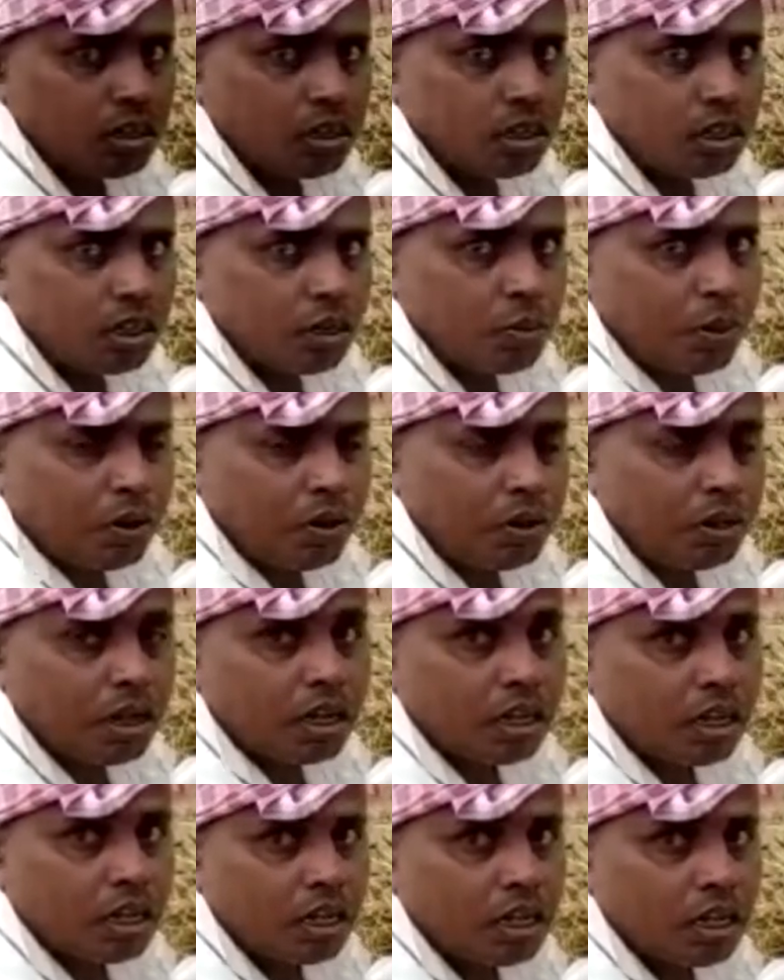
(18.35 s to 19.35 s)
పెట్టిన
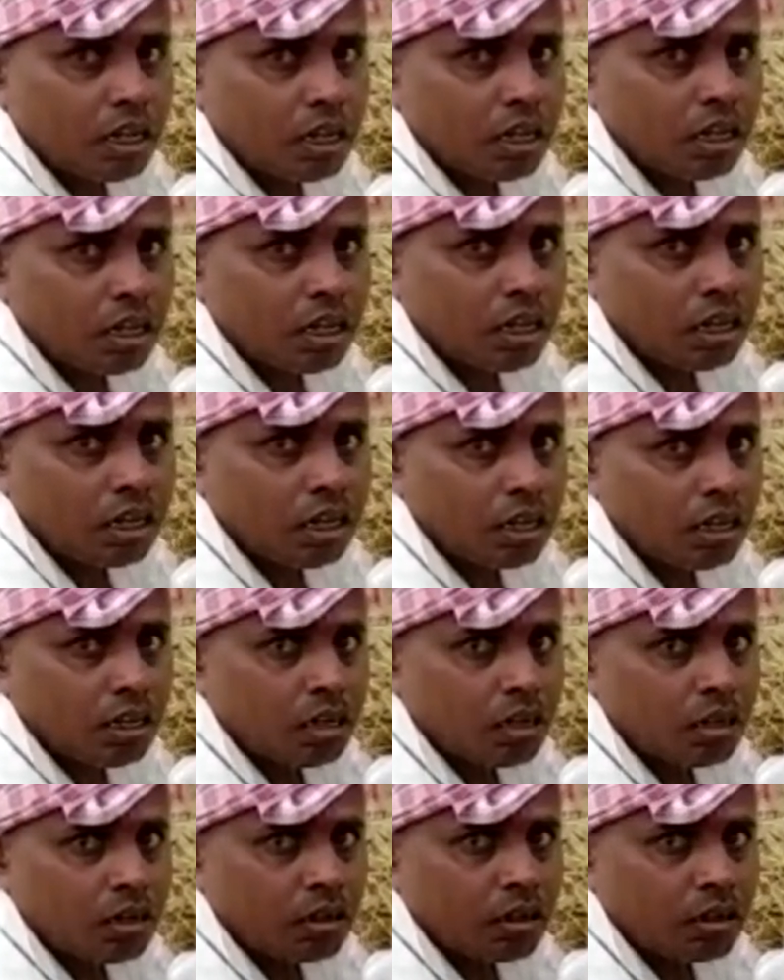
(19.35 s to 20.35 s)
పెట్టుబడి మీద పడడంతో
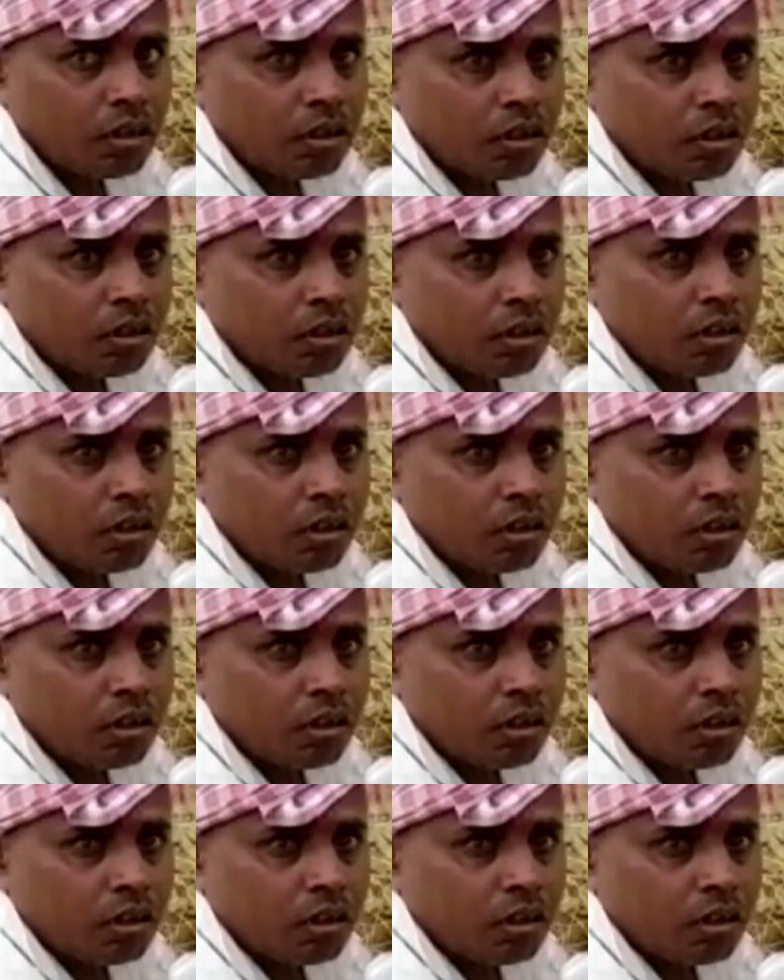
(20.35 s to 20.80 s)
మోయలేని